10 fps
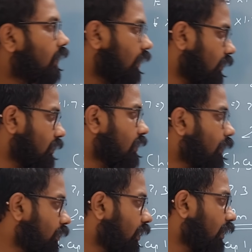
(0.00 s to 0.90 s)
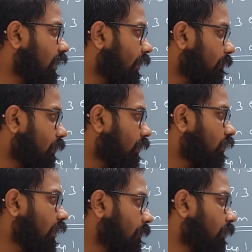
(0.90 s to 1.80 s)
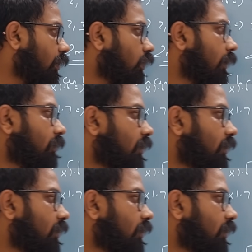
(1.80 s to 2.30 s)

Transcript: அடுத்த சாப்டர் எயிட்டில் எயிட் பாயிண்ட் ஒன் எயிட் பாயிண்ட் டூ எயிட்